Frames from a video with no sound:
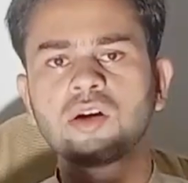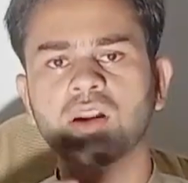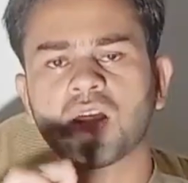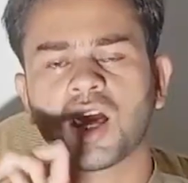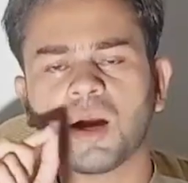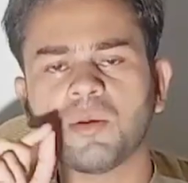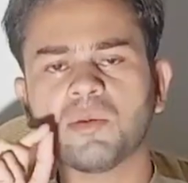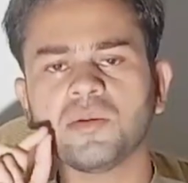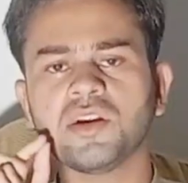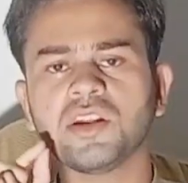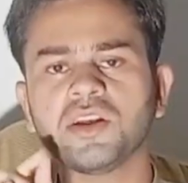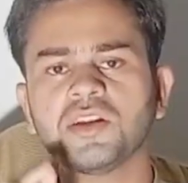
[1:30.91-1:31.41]
और
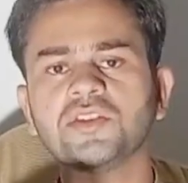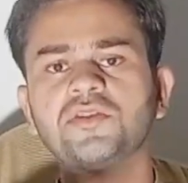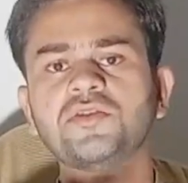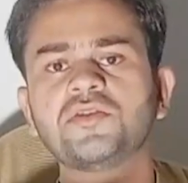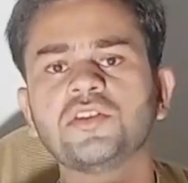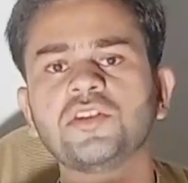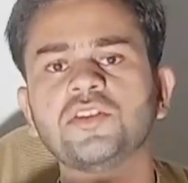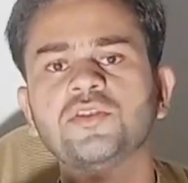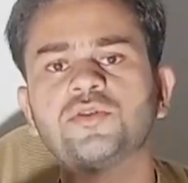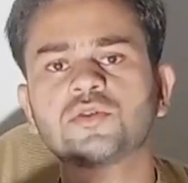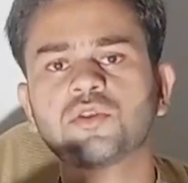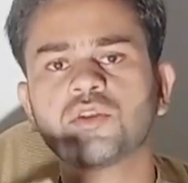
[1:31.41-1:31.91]
हमने इस
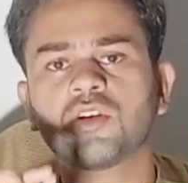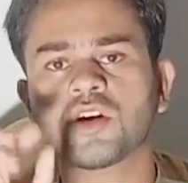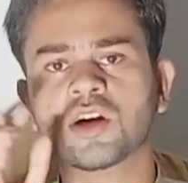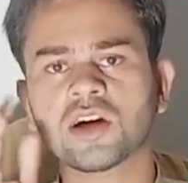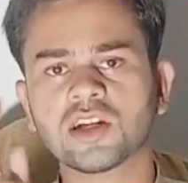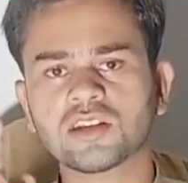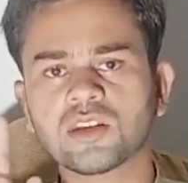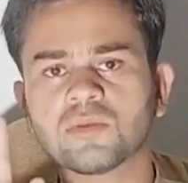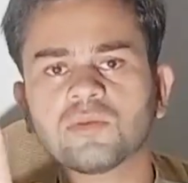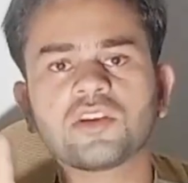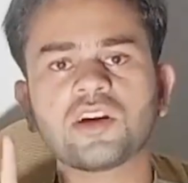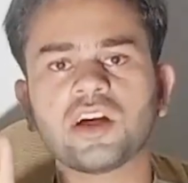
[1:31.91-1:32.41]
चीज़ को
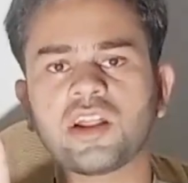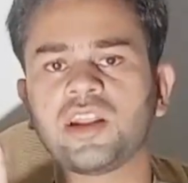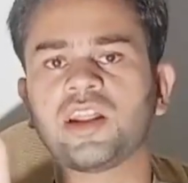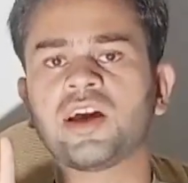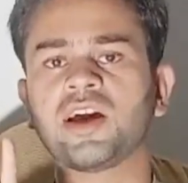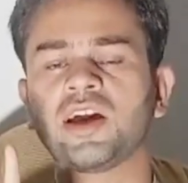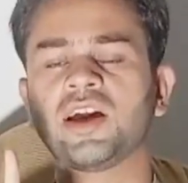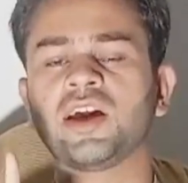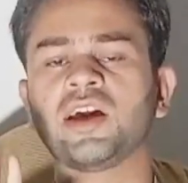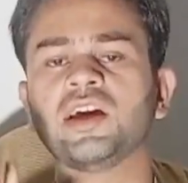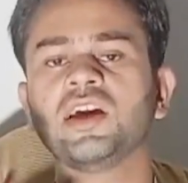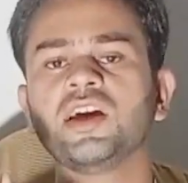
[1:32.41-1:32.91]
ख़त्म
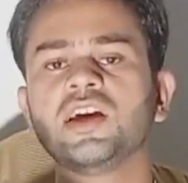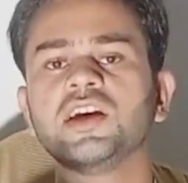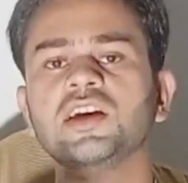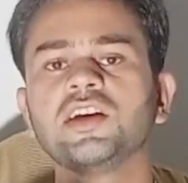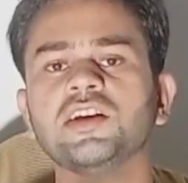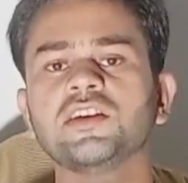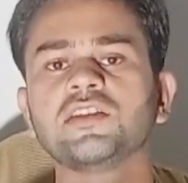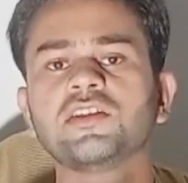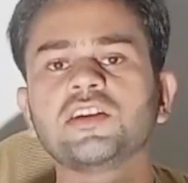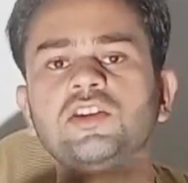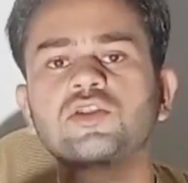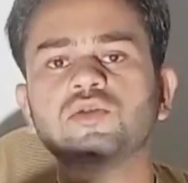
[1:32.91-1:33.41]
करना है
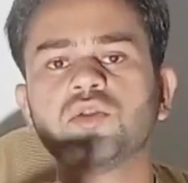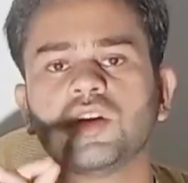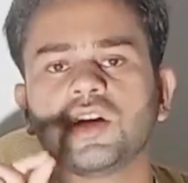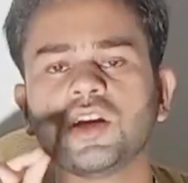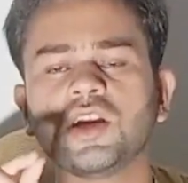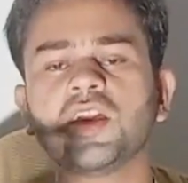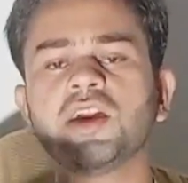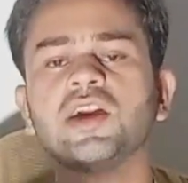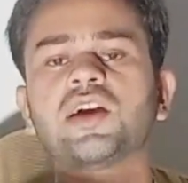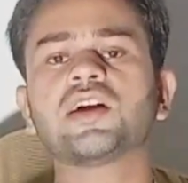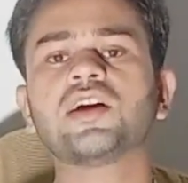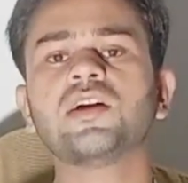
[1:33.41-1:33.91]
ये जो
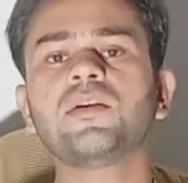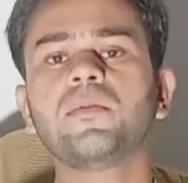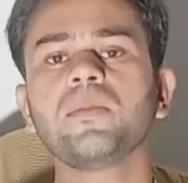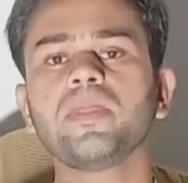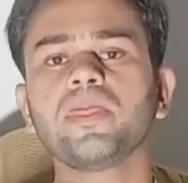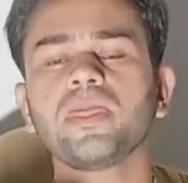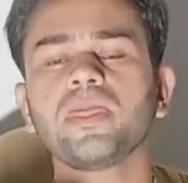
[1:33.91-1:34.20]
एक